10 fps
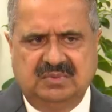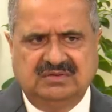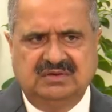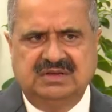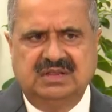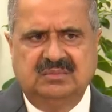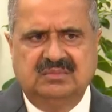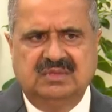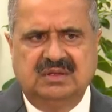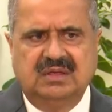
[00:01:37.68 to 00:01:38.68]
स्पेशल
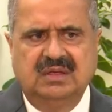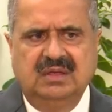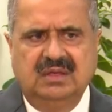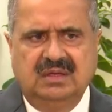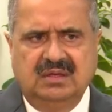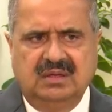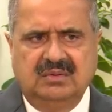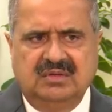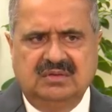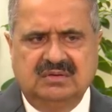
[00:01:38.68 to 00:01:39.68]
टीम
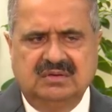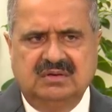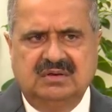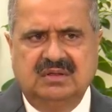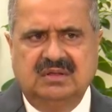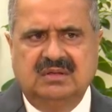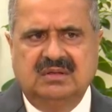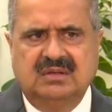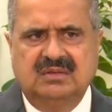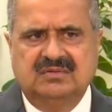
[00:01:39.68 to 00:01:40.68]

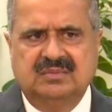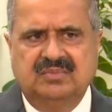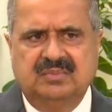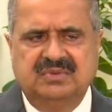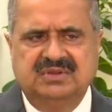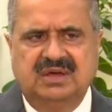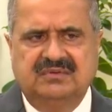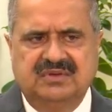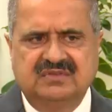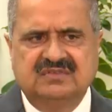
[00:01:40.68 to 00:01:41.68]

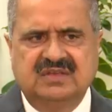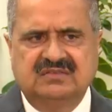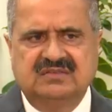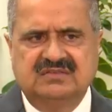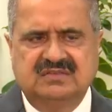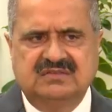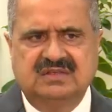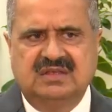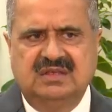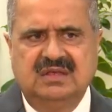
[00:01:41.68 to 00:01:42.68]
पंजाब फ्रेंसिक साइंस
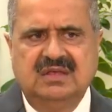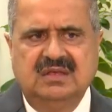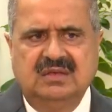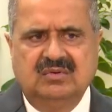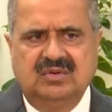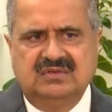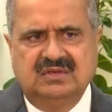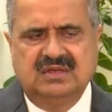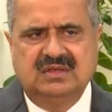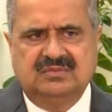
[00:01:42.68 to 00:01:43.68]
एजेंसी की
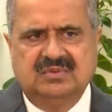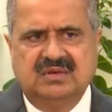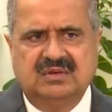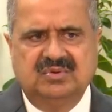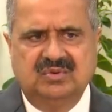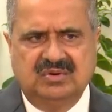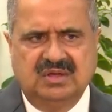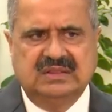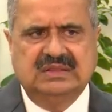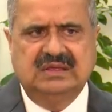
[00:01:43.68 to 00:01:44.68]
उसी की इस पर डिप्यूट
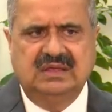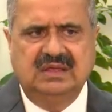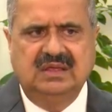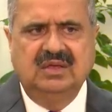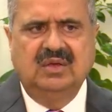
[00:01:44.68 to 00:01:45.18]
कर दी गई